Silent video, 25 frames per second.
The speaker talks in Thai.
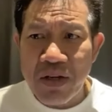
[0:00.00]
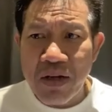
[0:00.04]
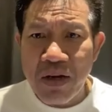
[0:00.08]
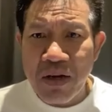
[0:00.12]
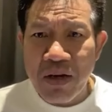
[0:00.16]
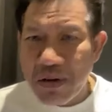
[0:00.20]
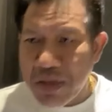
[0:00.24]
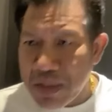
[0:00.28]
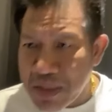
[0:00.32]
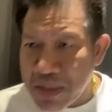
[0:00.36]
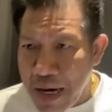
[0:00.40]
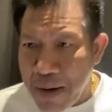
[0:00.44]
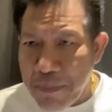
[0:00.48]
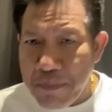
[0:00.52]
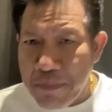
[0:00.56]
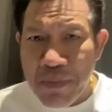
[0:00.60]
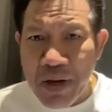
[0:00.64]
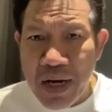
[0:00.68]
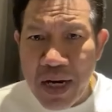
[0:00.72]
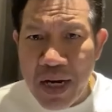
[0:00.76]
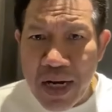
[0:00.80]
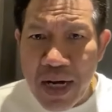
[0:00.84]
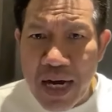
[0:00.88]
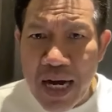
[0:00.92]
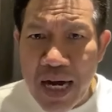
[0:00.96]
แล้วก็จับ
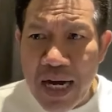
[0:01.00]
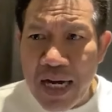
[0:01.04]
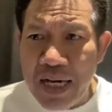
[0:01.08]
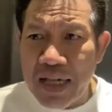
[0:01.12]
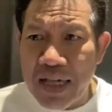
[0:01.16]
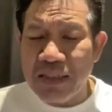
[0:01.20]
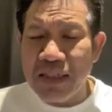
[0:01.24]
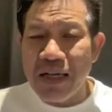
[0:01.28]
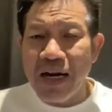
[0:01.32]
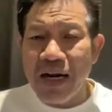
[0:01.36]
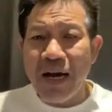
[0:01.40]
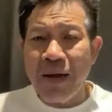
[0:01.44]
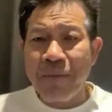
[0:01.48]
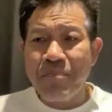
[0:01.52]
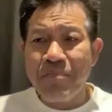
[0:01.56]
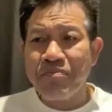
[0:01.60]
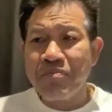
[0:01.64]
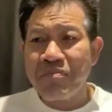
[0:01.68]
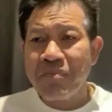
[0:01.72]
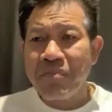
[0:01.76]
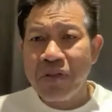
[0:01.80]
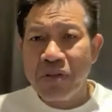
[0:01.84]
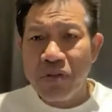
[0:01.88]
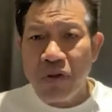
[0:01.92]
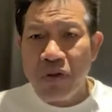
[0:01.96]
แม่ขายเท่าไหร่
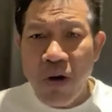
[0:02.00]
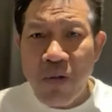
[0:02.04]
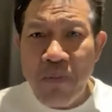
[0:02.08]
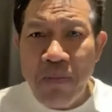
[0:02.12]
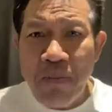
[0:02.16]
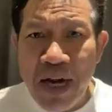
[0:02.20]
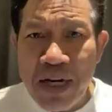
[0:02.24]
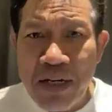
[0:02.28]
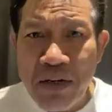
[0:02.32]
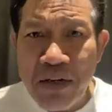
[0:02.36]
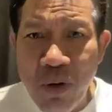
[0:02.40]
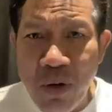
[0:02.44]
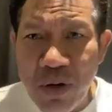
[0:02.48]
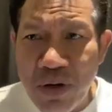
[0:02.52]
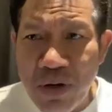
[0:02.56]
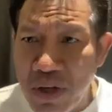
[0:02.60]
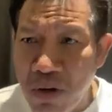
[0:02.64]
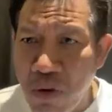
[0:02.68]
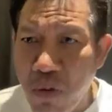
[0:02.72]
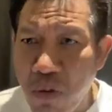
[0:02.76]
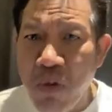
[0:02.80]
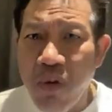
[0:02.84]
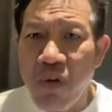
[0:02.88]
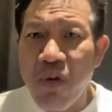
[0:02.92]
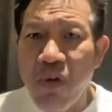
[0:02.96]
2,000 คน
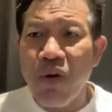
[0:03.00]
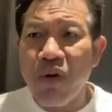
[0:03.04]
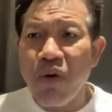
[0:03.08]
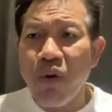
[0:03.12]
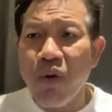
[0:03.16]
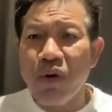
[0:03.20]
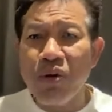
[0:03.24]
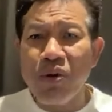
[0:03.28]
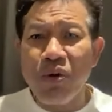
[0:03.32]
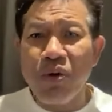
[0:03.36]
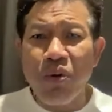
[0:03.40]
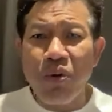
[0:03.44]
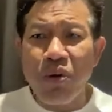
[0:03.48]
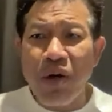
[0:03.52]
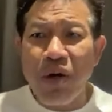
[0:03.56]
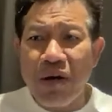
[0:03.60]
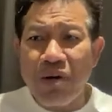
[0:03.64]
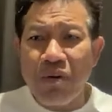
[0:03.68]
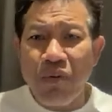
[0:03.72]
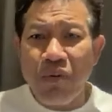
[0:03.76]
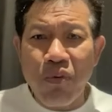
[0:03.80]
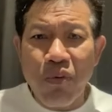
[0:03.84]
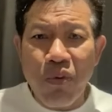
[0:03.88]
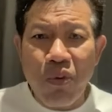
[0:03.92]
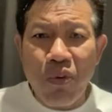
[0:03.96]
โอ้คนดูแล้ว
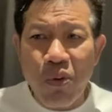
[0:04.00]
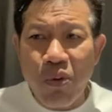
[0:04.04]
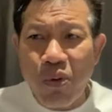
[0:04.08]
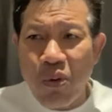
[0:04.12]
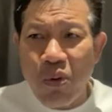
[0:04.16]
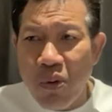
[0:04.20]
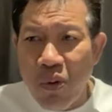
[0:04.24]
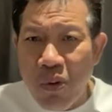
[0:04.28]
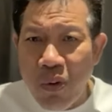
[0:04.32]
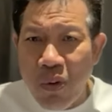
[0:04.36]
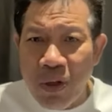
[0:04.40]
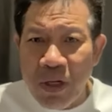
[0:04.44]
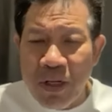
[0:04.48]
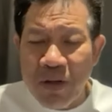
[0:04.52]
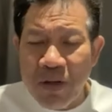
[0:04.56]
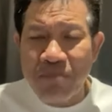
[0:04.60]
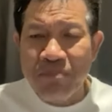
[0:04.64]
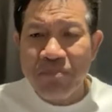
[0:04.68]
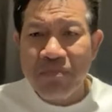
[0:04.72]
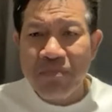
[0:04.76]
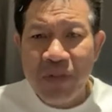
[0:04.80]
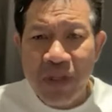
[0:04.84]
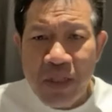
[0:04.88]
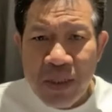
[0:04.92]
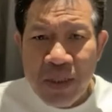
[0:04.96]
โอ้โห
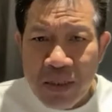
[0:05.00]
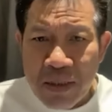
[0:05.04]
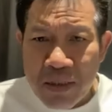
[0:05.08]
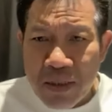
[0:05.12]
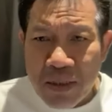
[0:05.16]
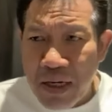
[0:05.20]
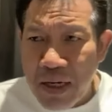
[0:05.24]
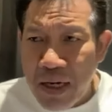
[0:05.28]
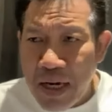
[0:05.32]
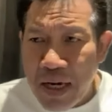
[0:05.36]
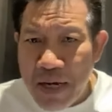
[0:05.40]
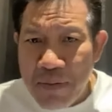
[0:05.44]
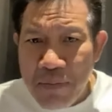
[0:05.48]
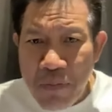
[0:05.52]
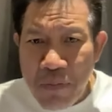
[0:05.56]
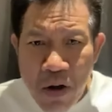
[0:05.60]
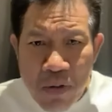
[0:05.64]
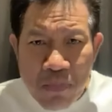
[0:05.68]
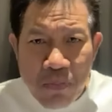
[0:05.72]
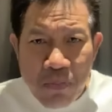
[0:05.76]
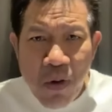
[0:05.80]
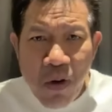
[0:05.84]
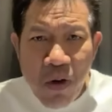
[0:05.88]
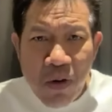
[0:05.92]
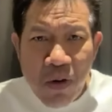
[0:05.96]
ทนายบอสพ